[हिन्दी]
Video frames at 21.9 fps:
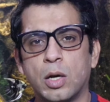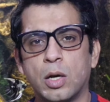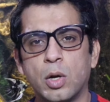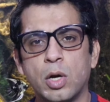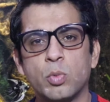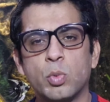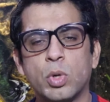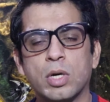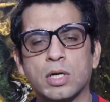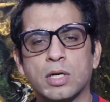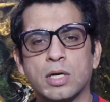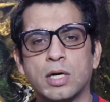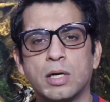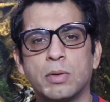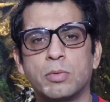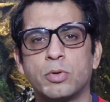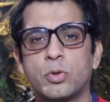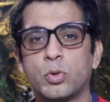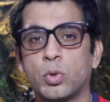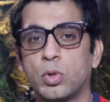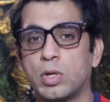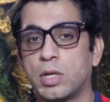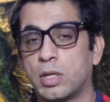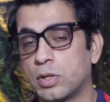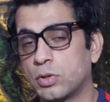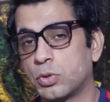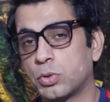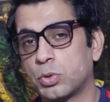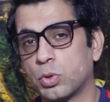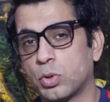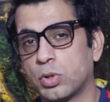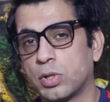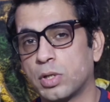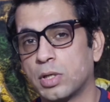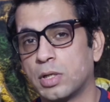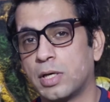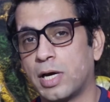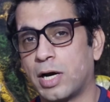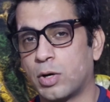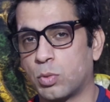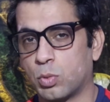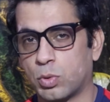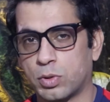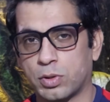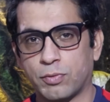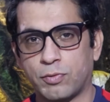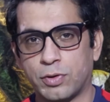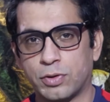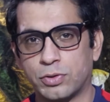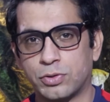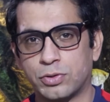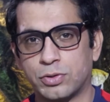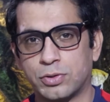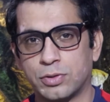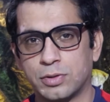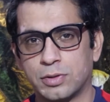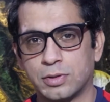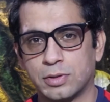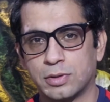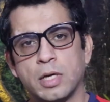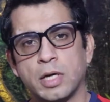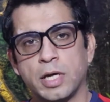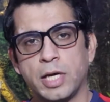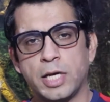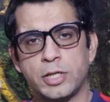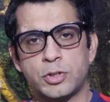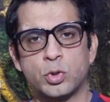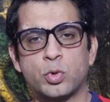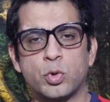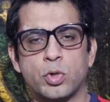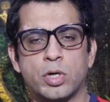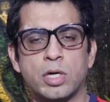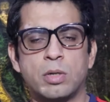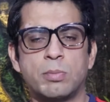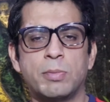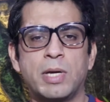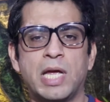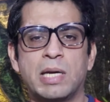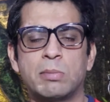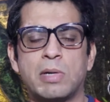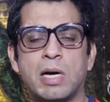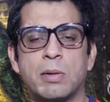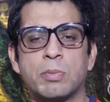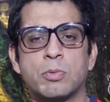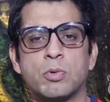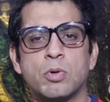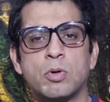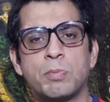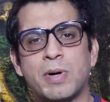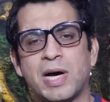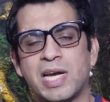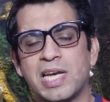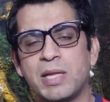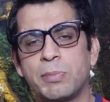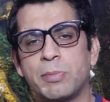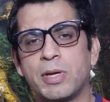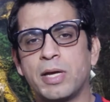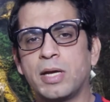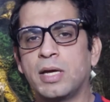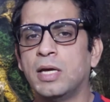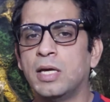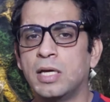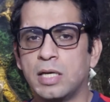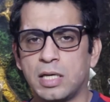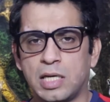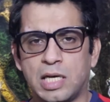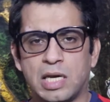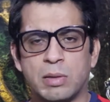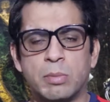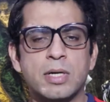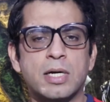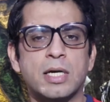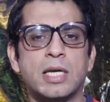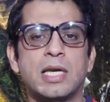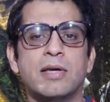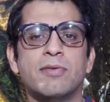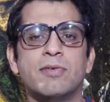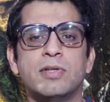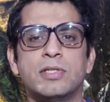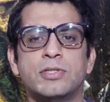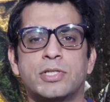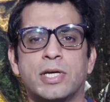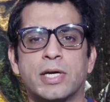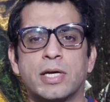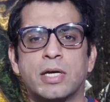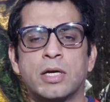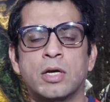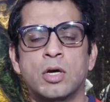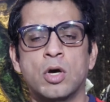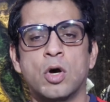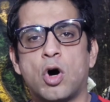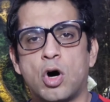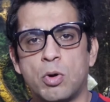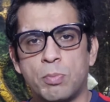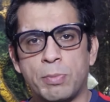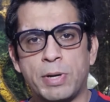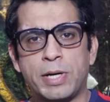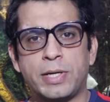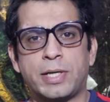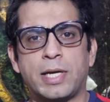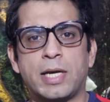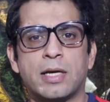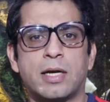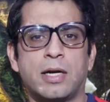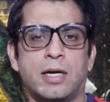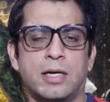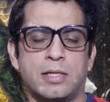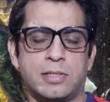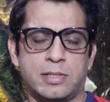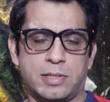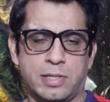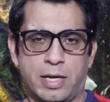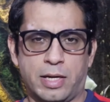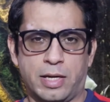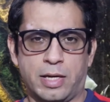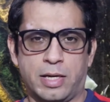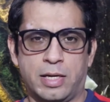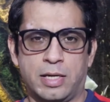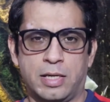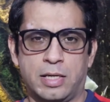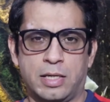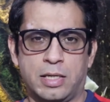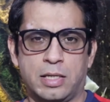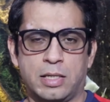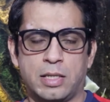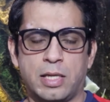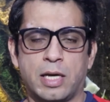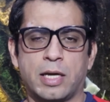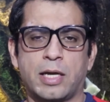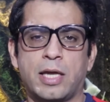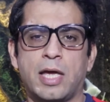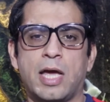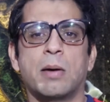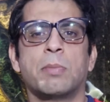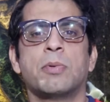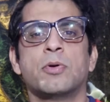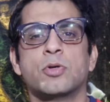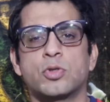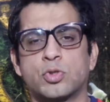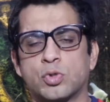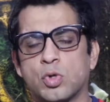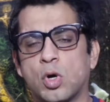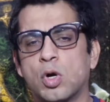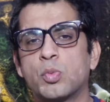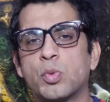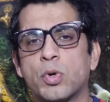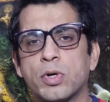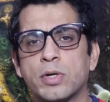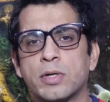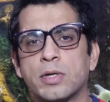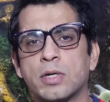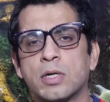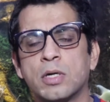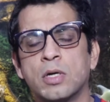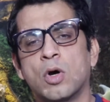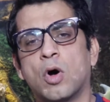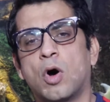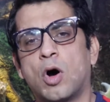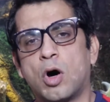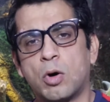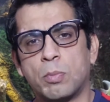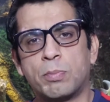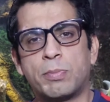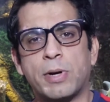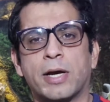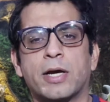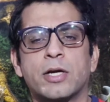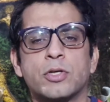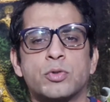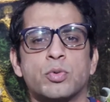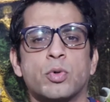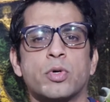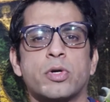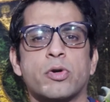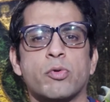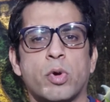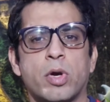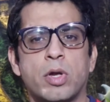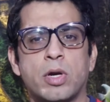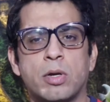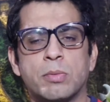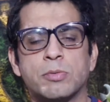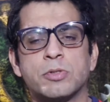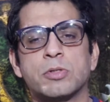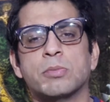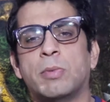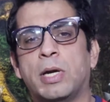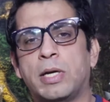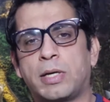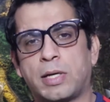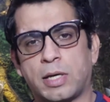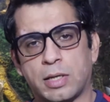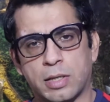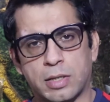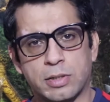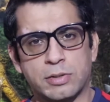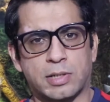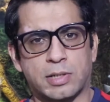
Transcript: हेलो एंड वेलकम टू अनदर ट्यूटोरियल एट व्हाट द फिश इस ट्यूटोरियल में हम आपको पानी में नमक का लेवल चेक और मेंटेन करना सिखाएंगे ताकि आप सॉल्ट वाटर और ब्रैकिश वाटर एक्वेरियम्स मेंटेन कर